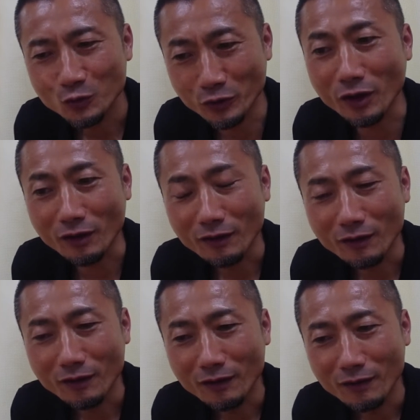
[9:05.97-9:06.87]
で
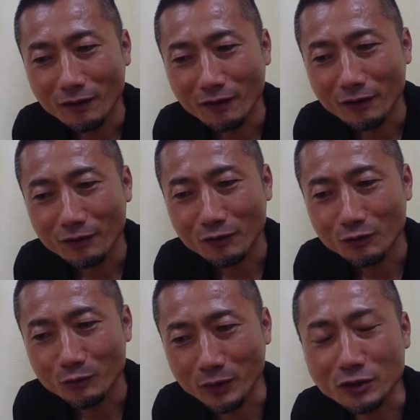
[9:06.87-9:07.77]

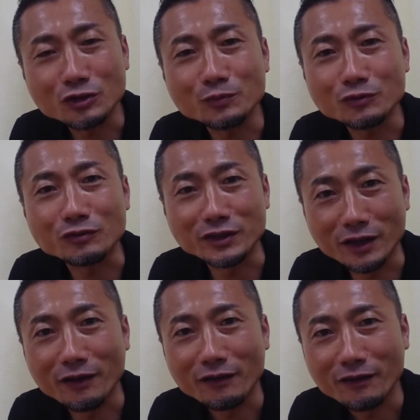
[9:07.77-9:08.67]
フェイスブックに
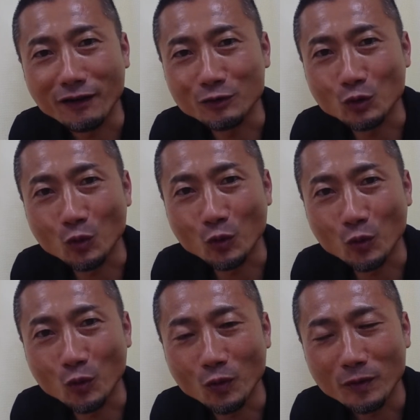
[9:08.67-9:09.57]
ねあの
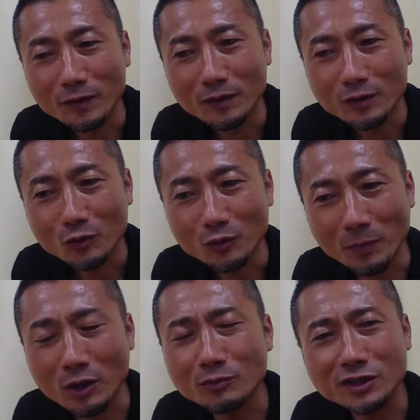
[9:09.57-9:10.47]

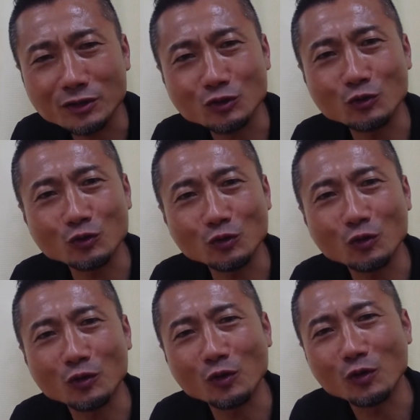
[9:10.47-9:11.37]
真由美社長のと
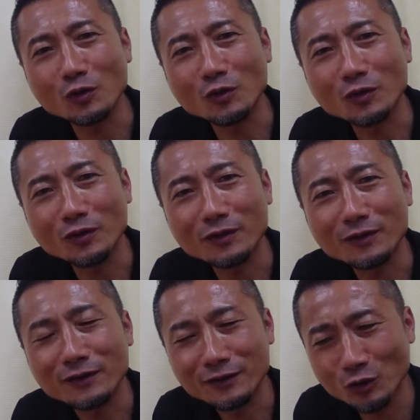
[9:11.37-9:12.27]
こ
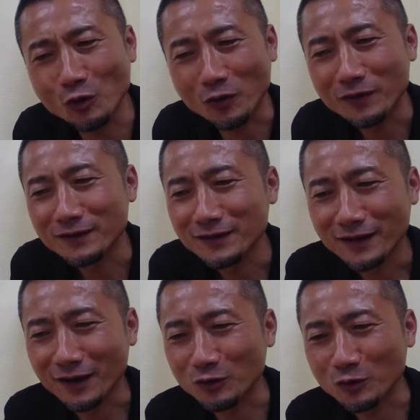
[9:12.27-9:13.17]
ろの
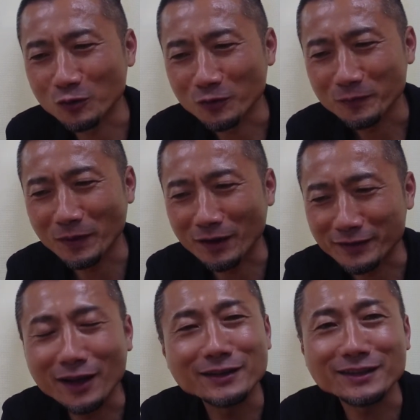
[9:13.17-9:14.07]
あの、まあ、
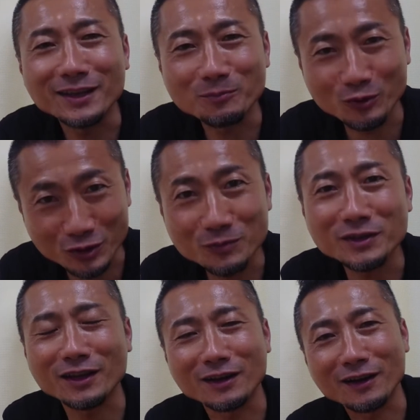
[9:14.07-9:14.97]
代理店募集み
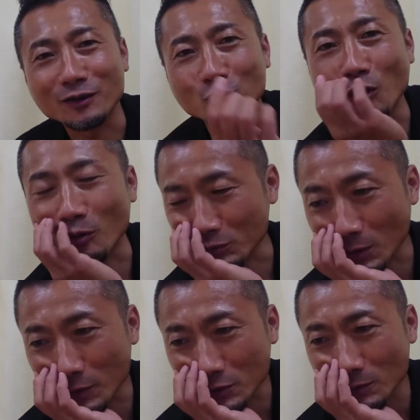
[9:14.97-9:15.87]
たいなのがた
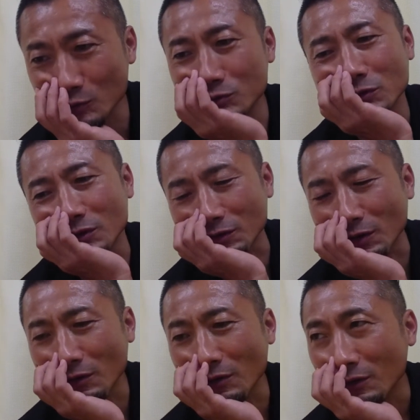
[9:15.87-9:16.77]
またま載って
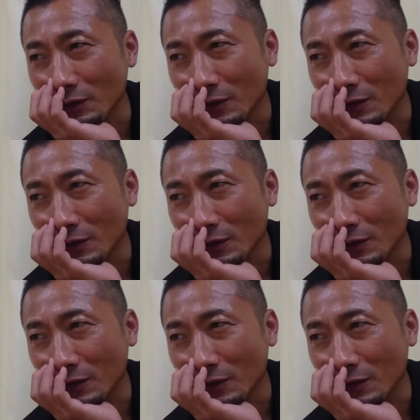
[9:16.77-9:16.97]
あ